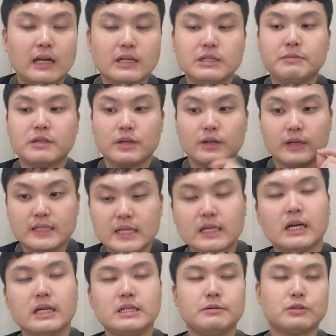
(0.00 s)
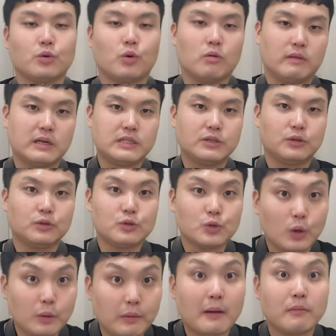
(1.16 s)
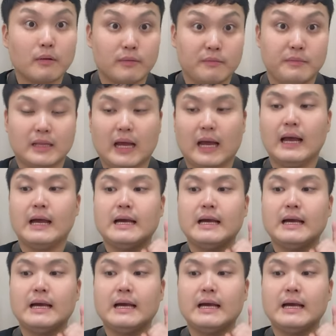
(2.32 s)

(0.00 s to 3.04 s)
하시면서 이렇게 체크하시면서 공부하시는 것도 좋은 방법입니다.